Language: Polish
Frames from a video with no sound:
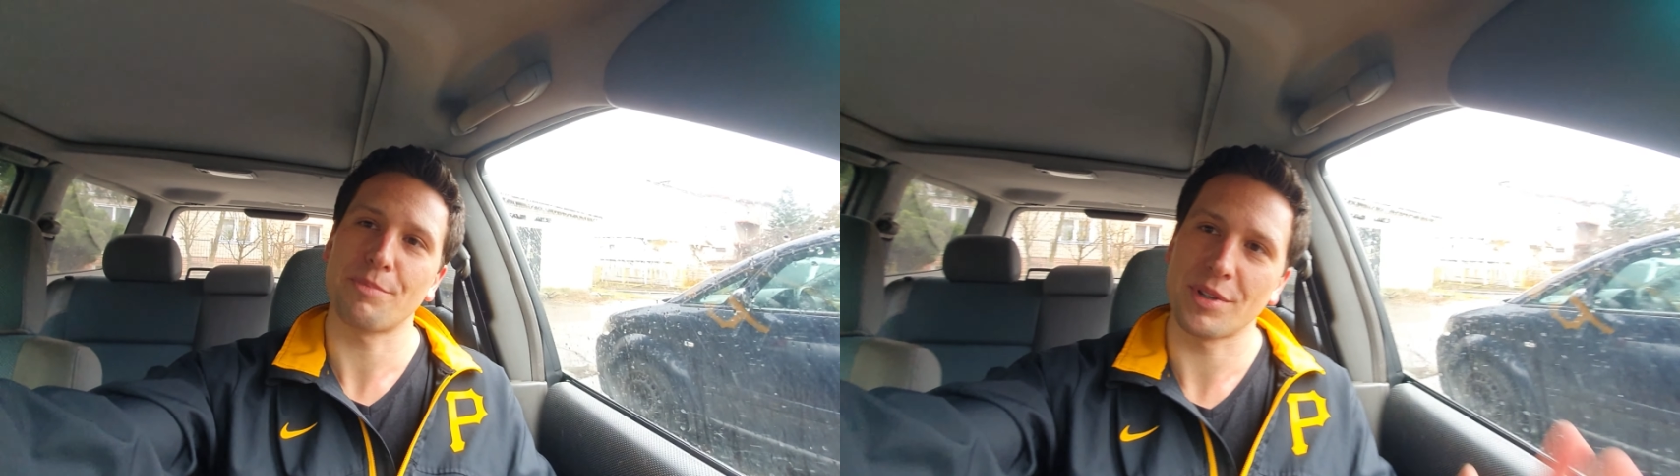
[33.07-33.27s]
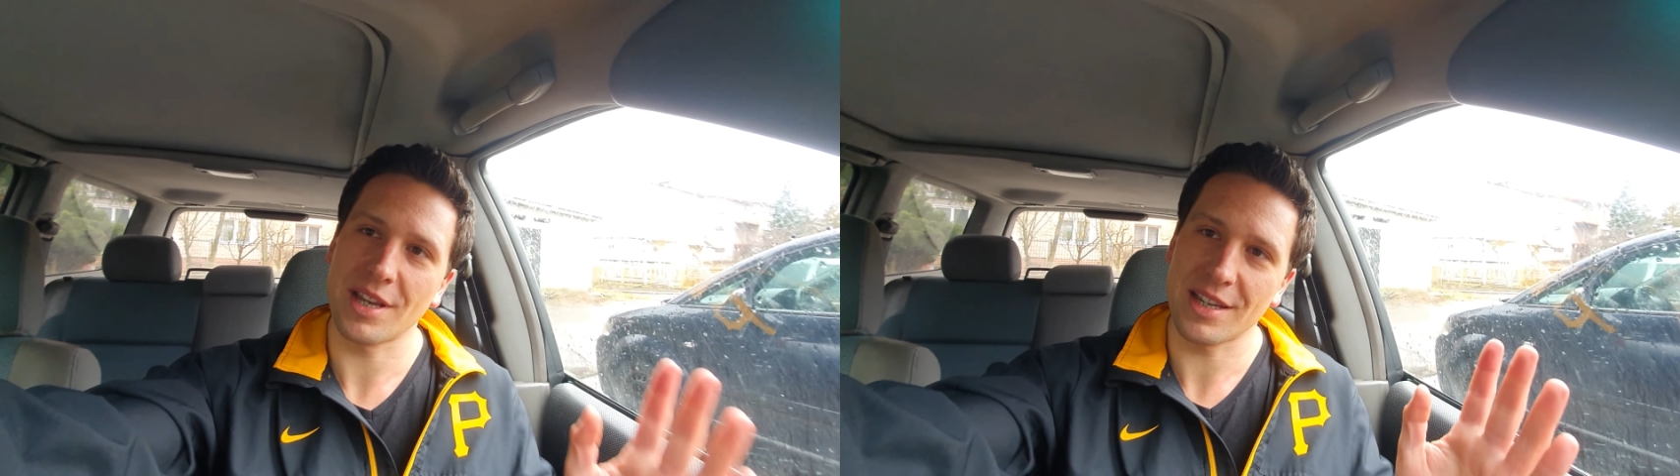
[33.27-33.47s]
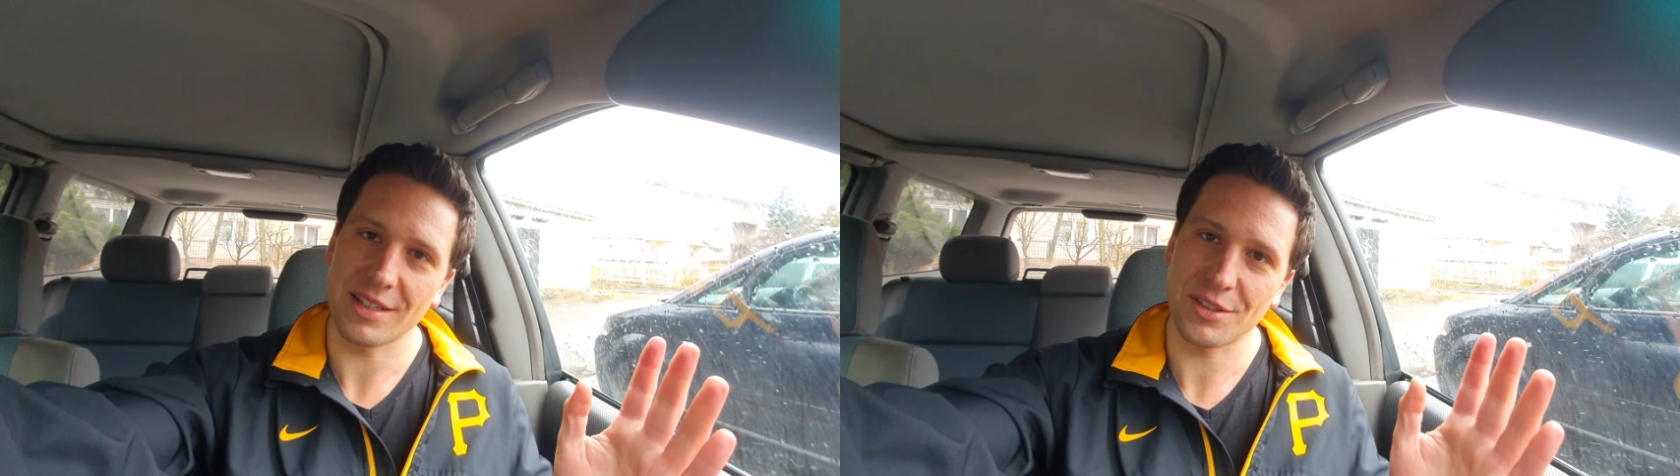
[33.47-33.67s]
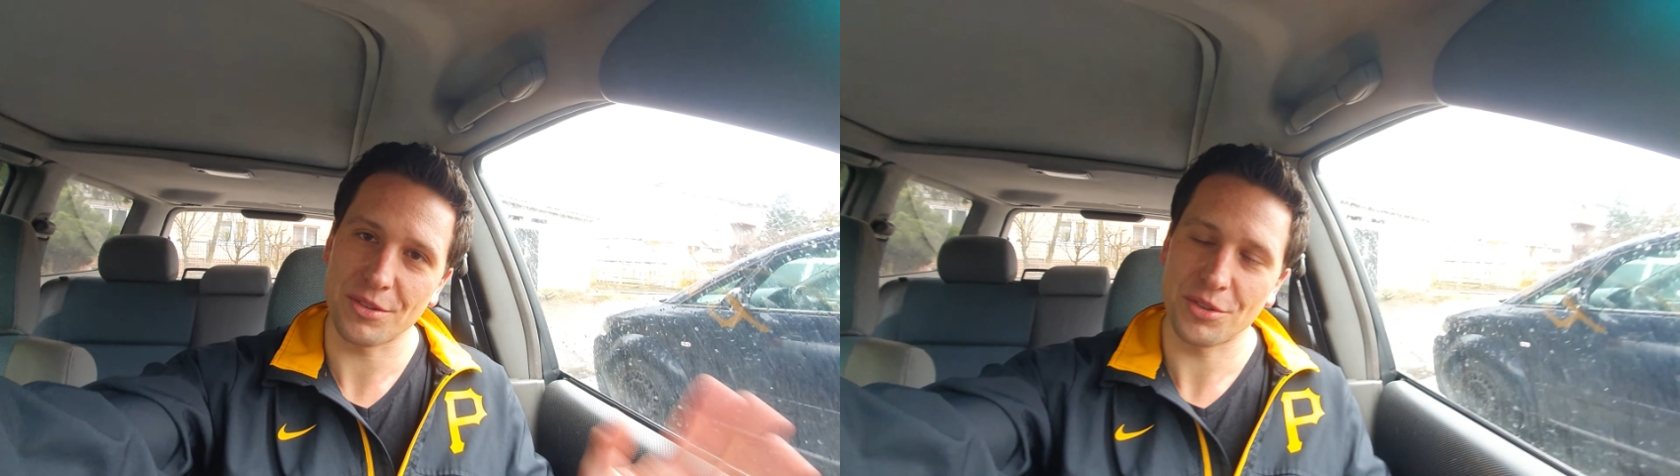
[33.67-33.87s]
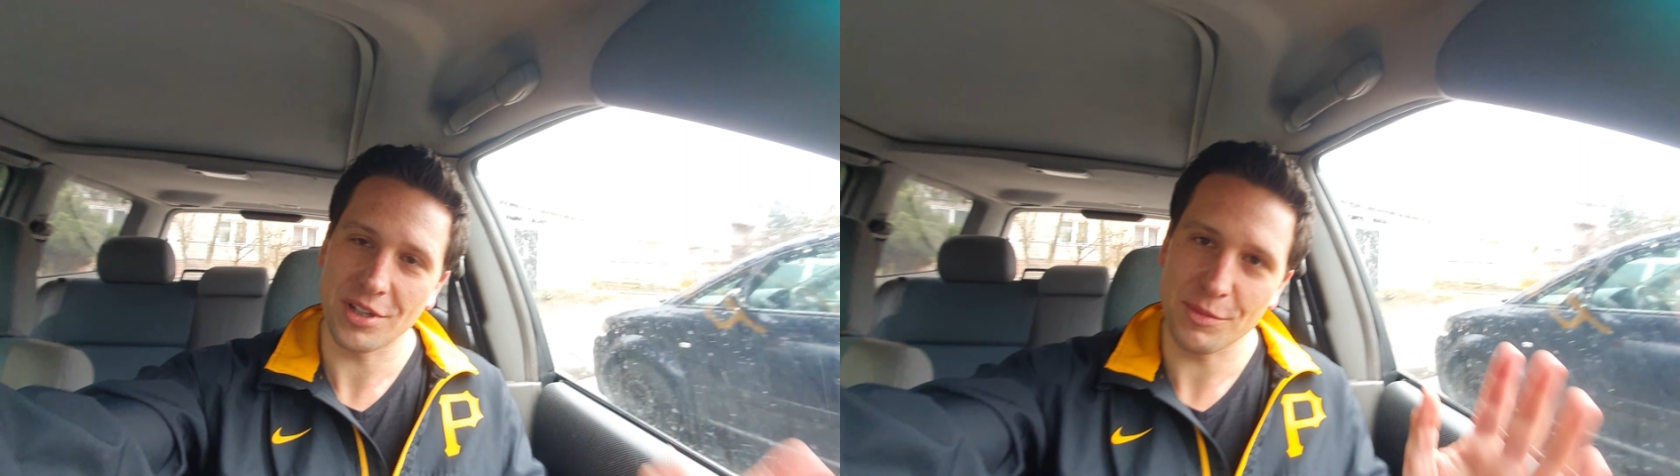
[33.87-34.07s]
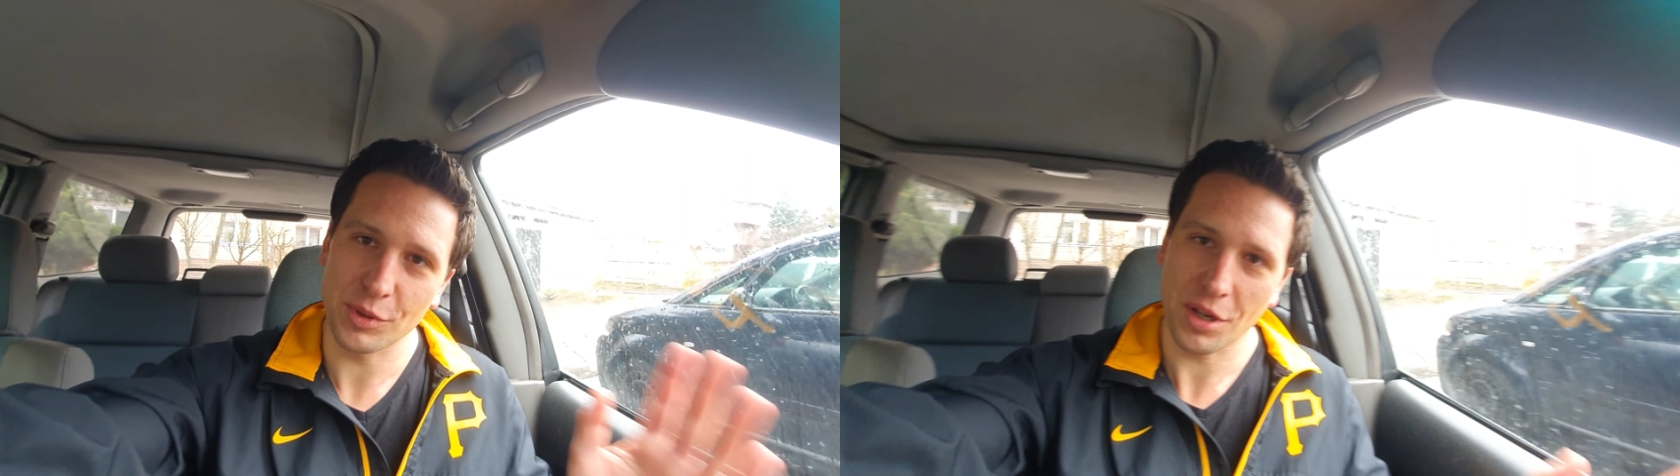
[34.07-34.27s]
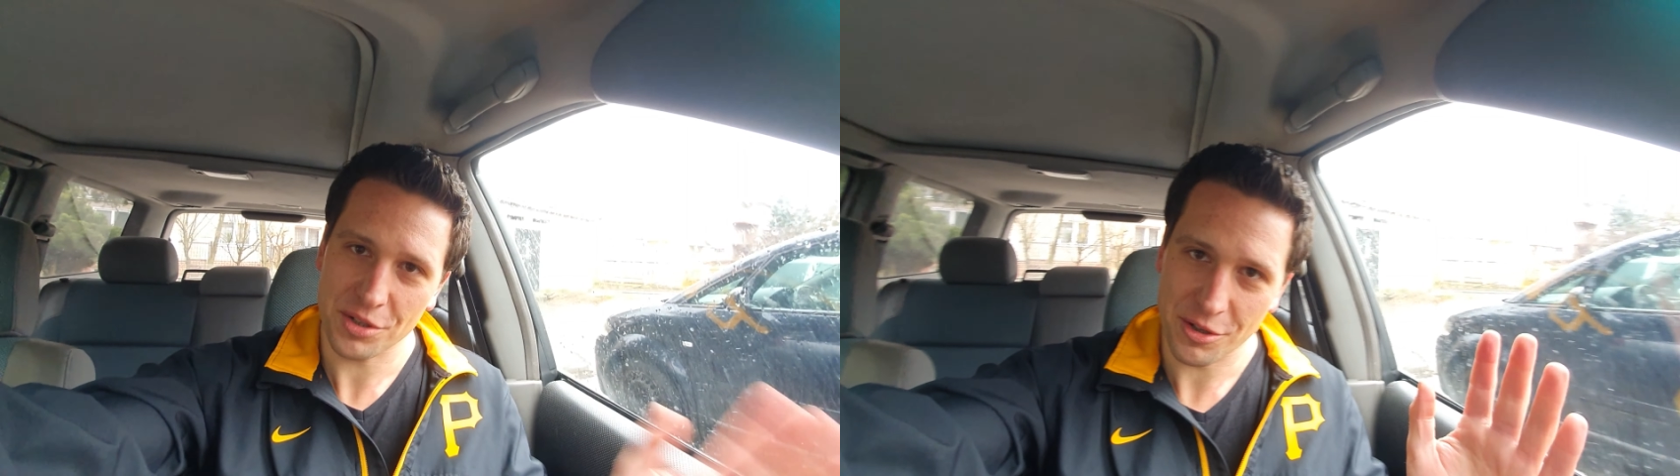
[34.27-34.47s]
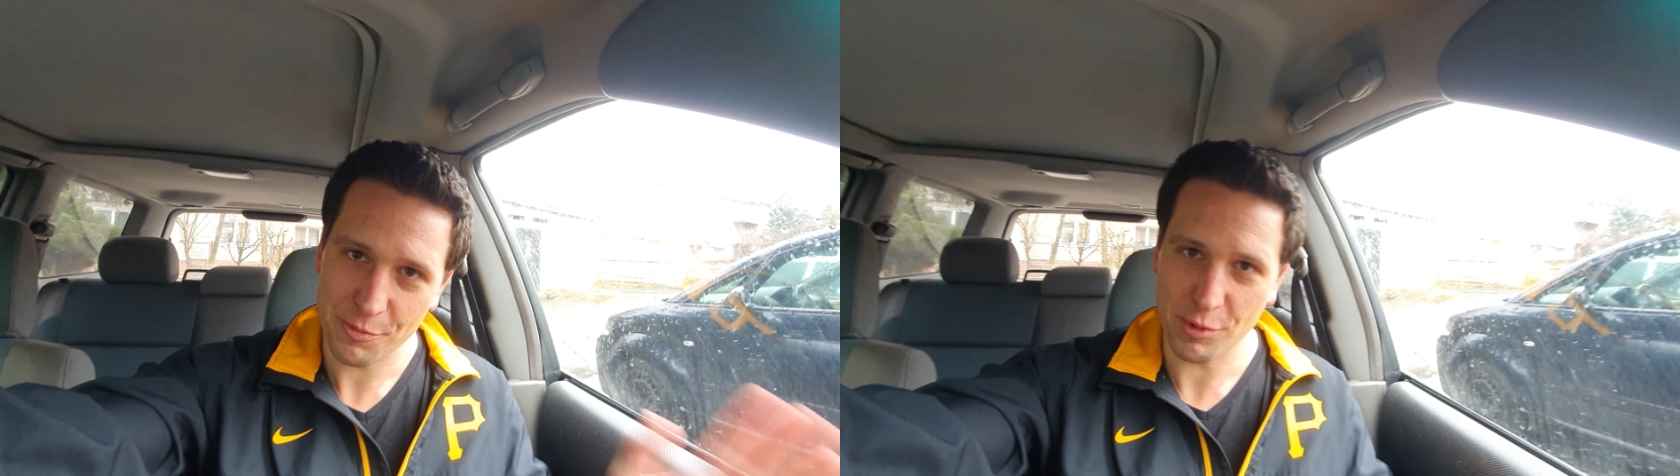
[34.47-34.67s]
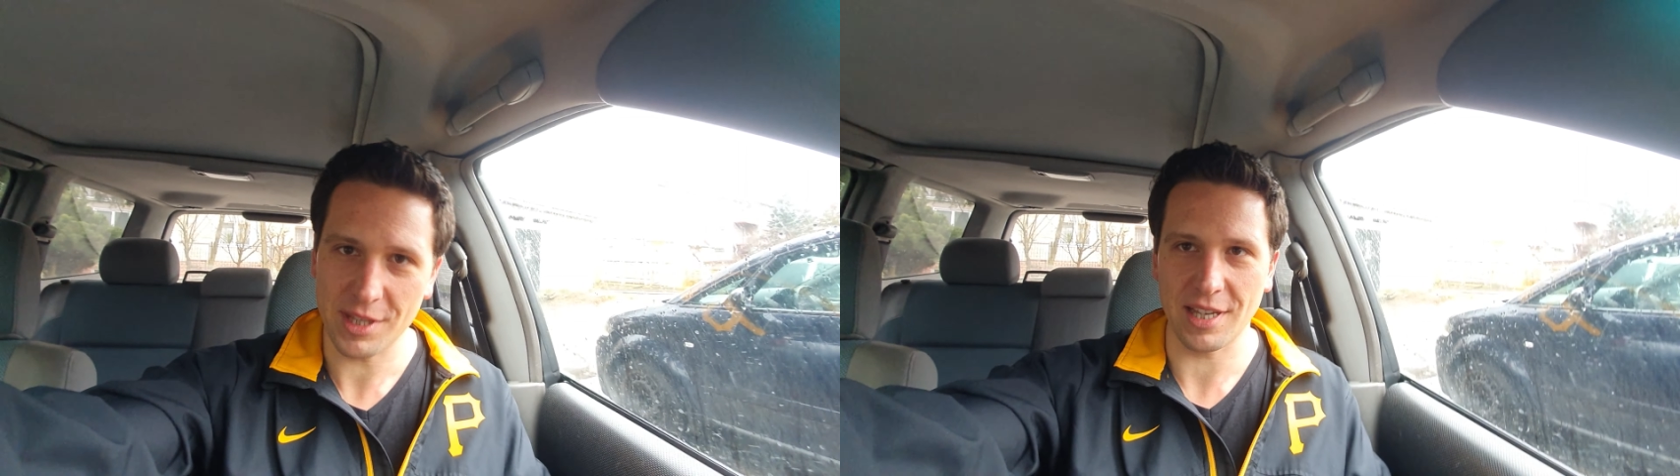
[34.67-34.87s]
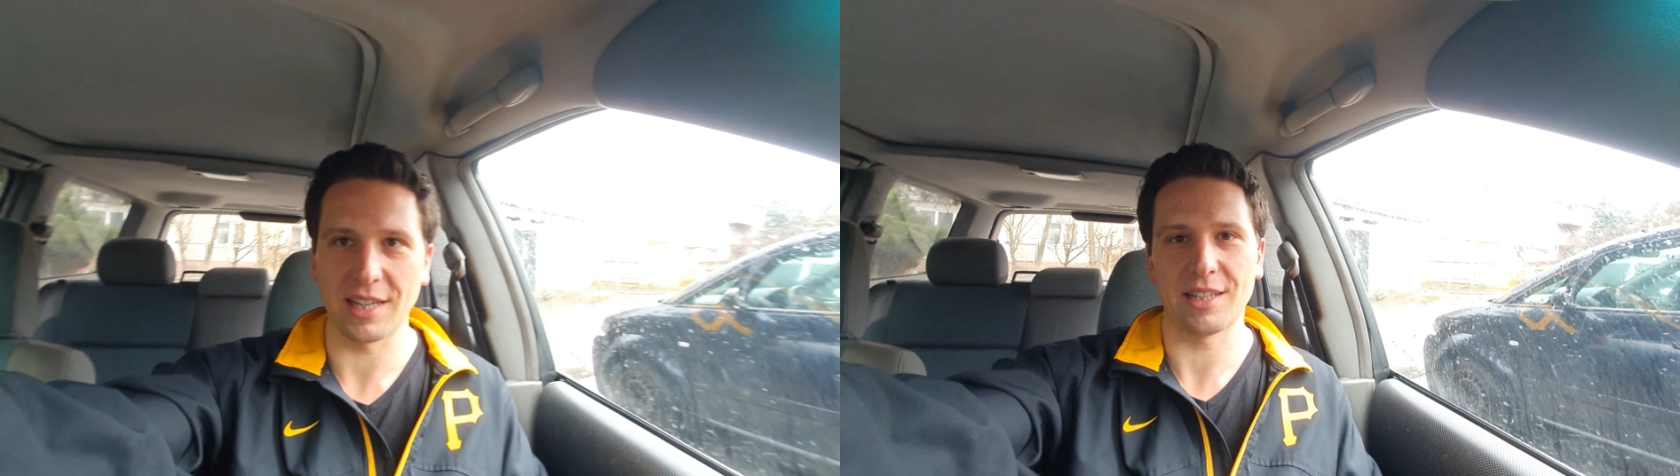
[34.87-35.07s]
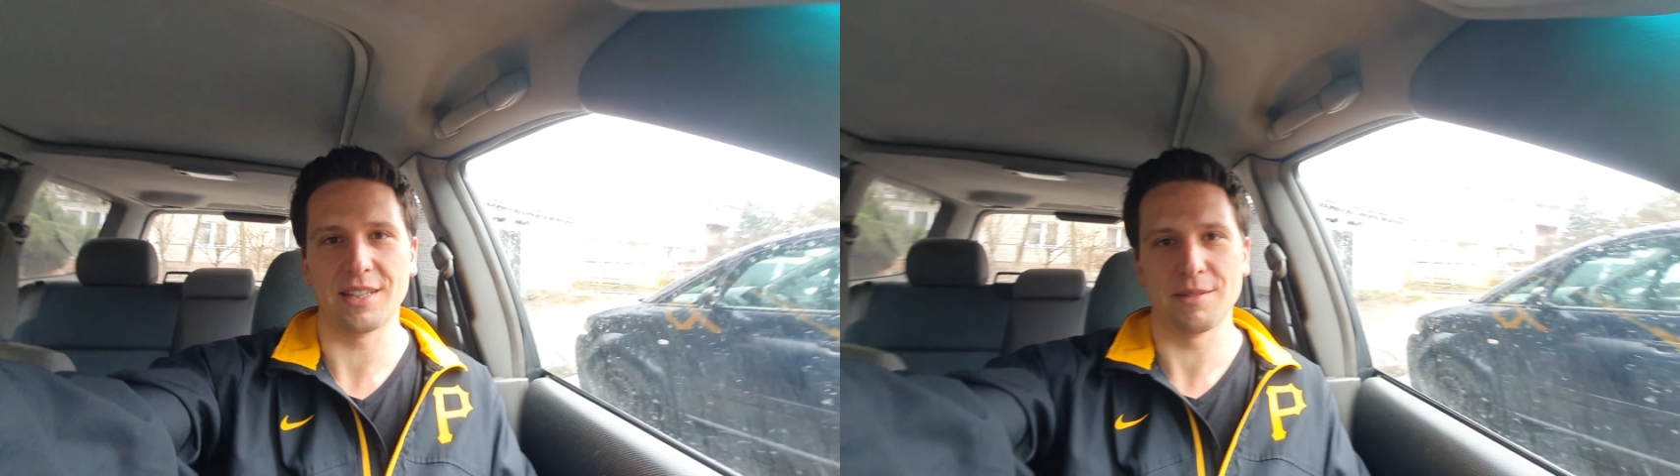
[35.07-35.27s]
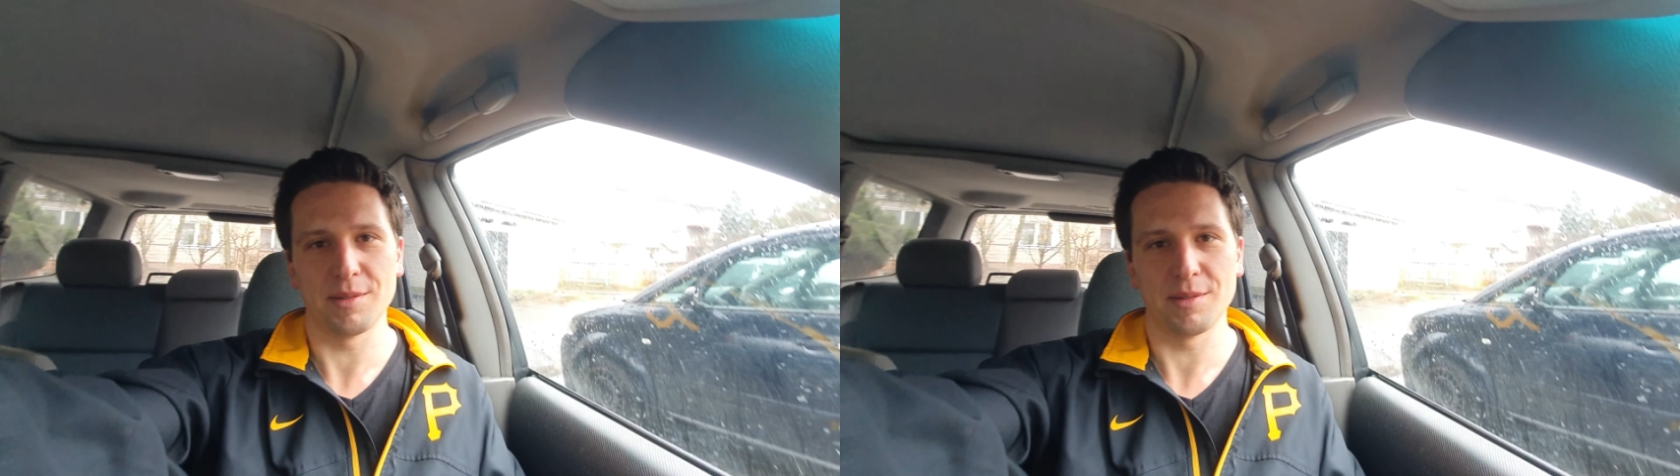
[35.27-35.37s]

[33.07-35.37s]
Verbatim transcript: bo nie zdążyli mu dociąć płytek.